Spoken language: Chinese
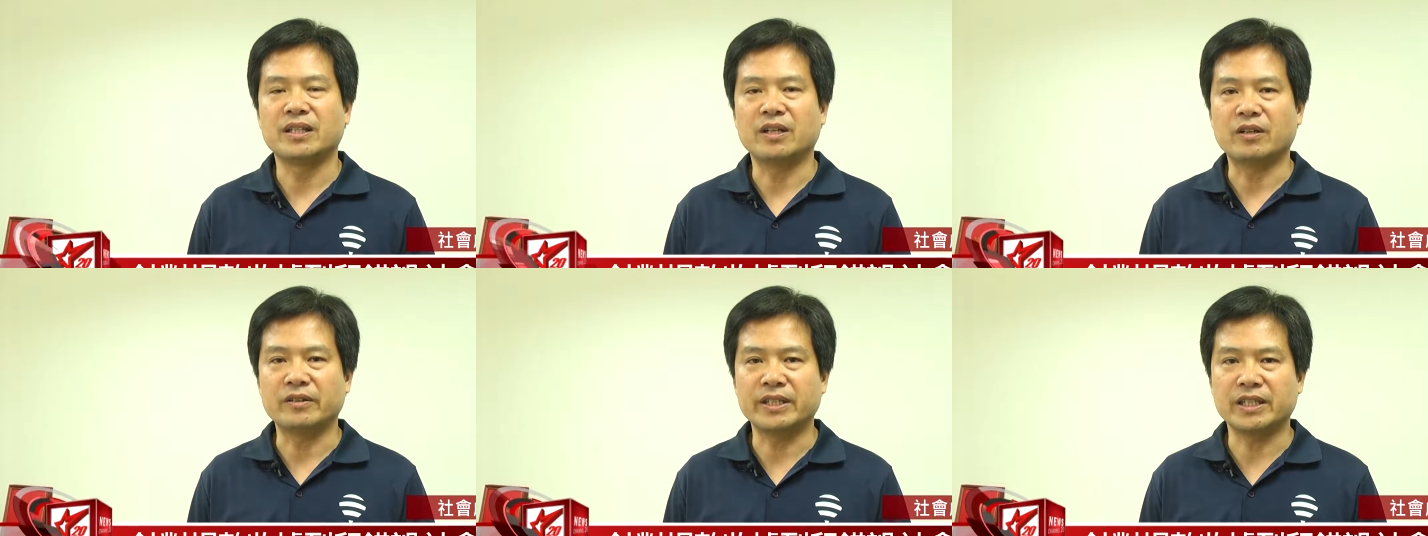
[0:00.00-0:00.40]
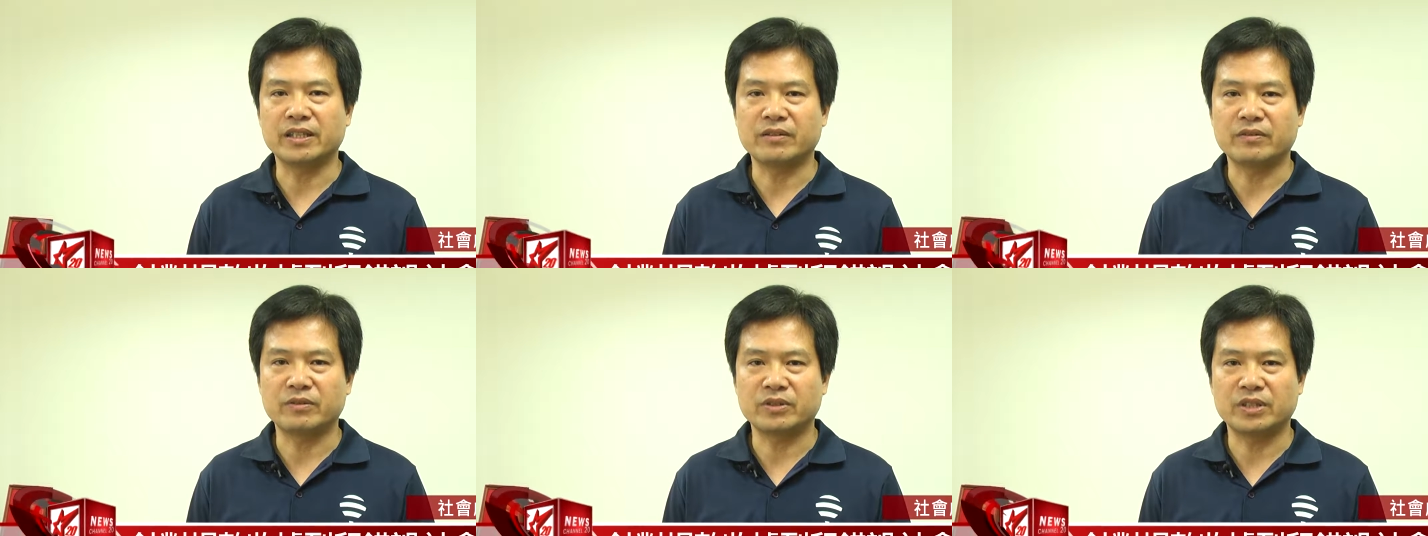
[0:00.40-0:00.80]
哦，那
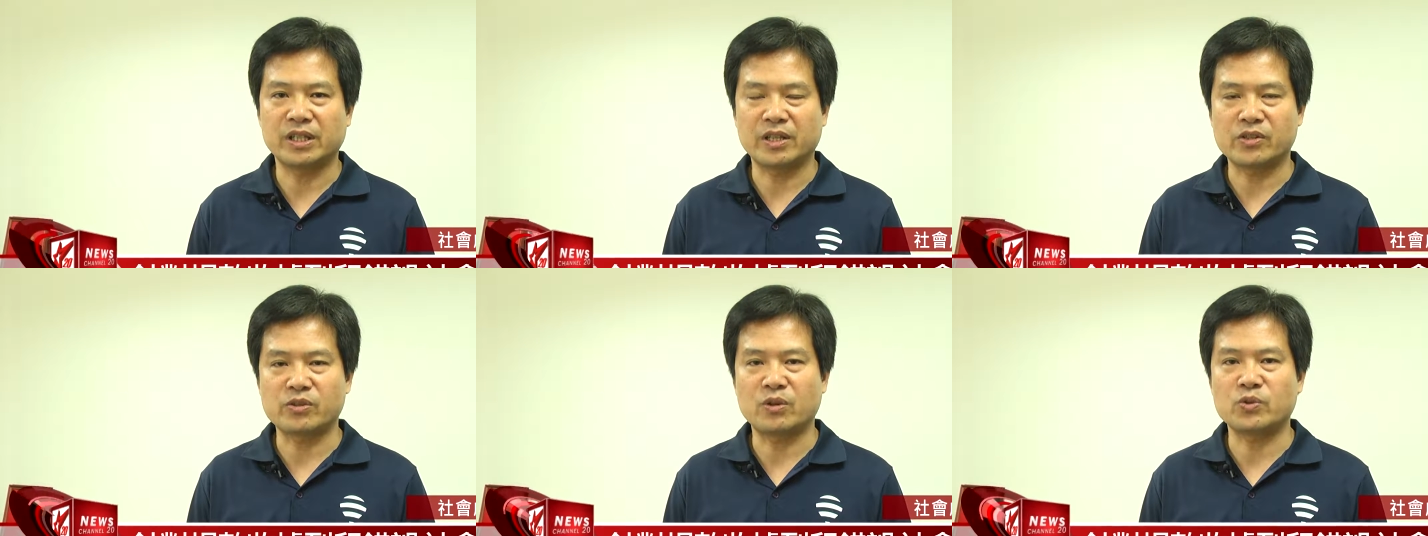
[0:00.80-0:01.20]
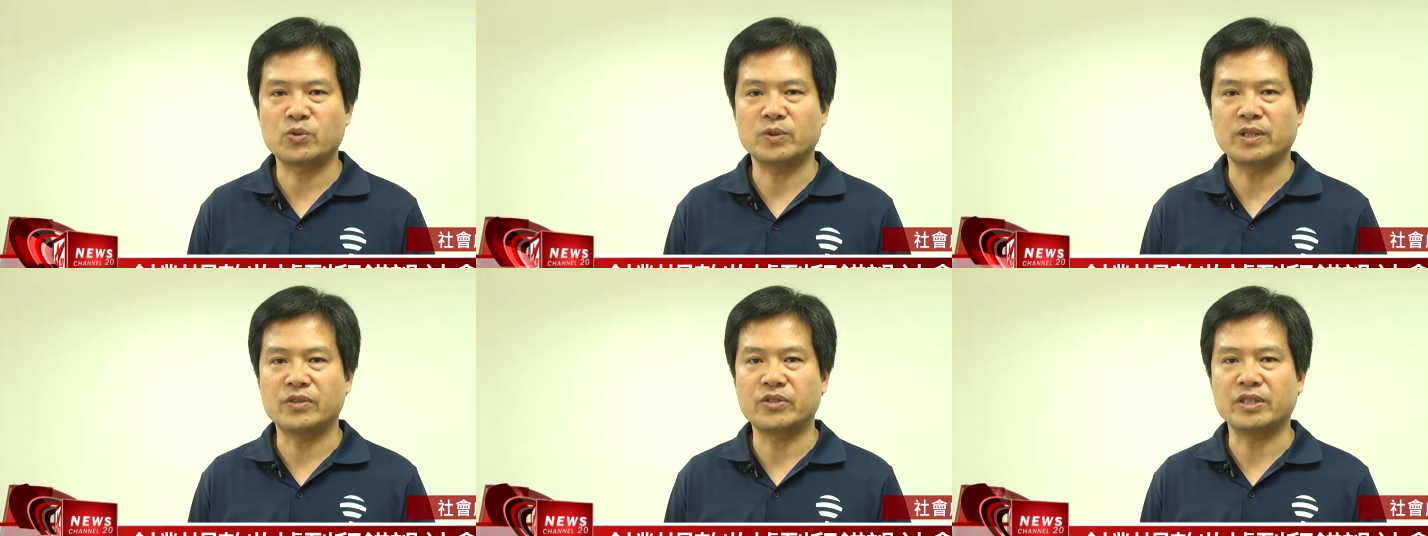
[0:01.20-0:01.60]
个那个收
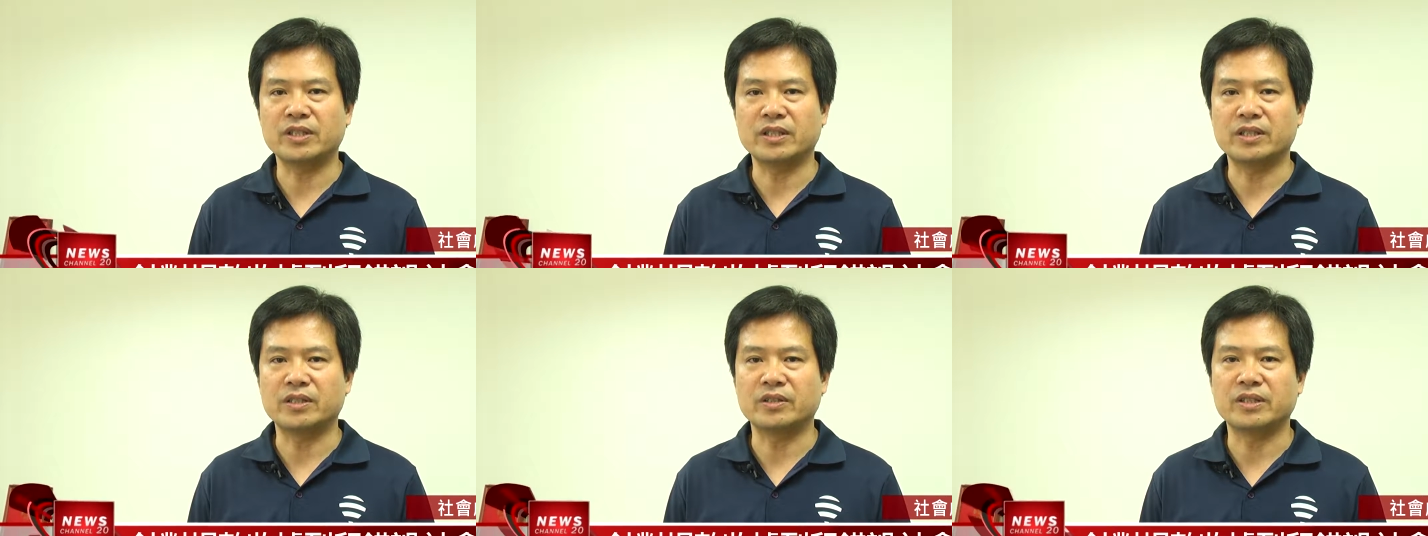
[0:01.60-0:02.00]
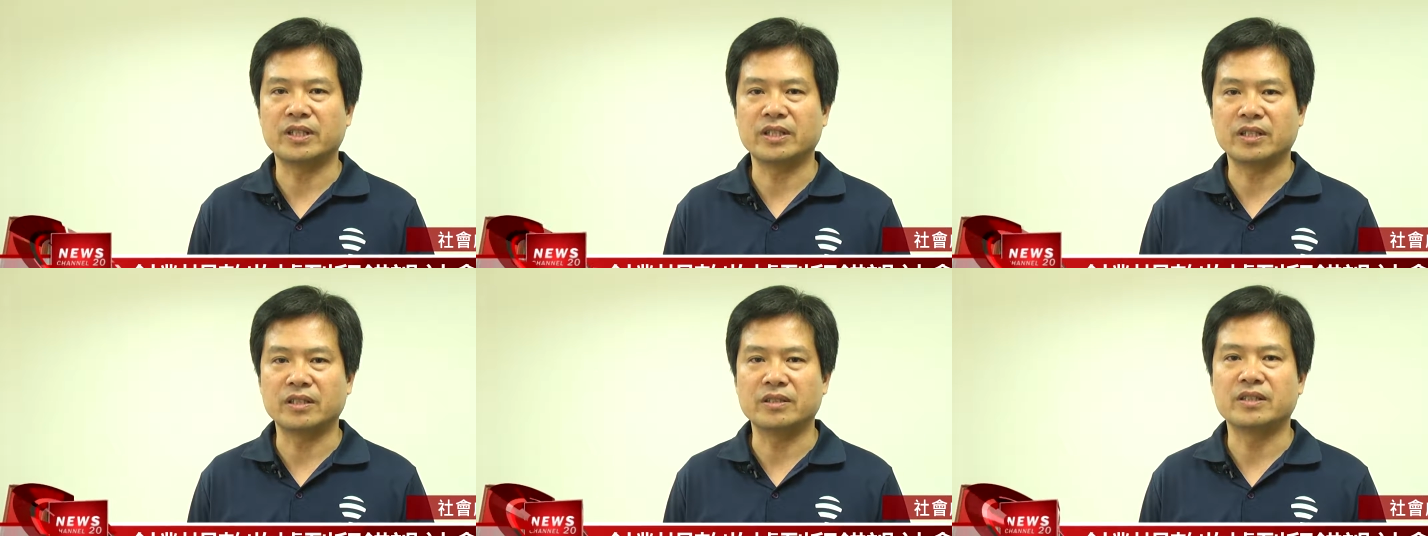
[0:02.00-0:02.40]
据的金额的
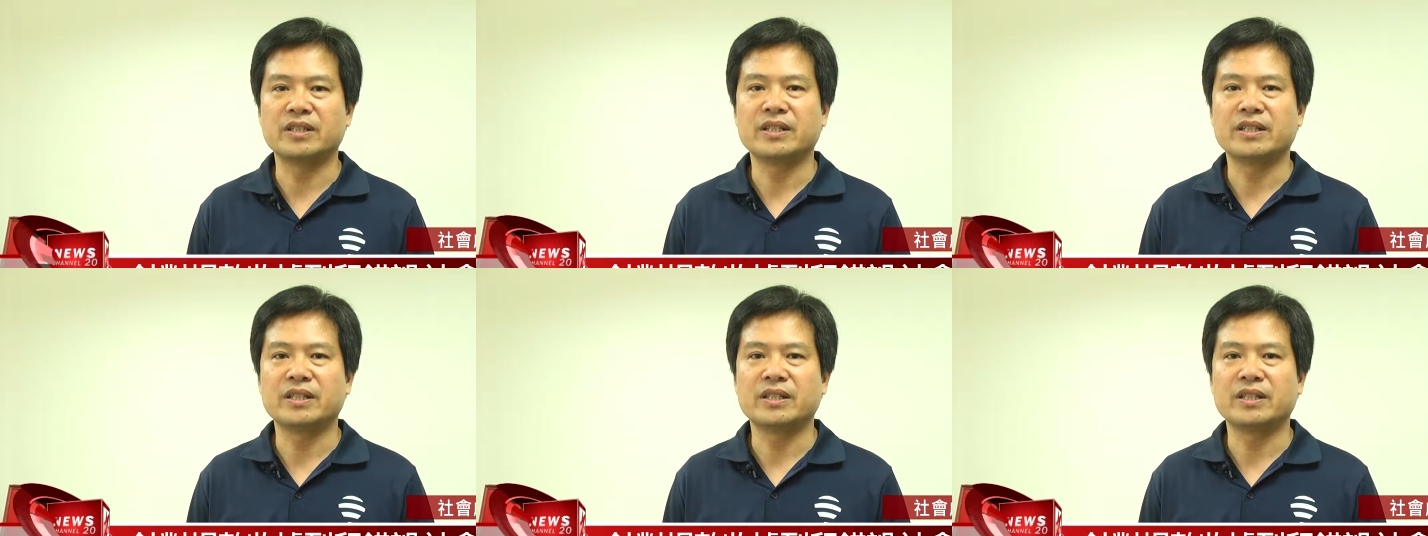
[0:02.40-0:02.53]
那个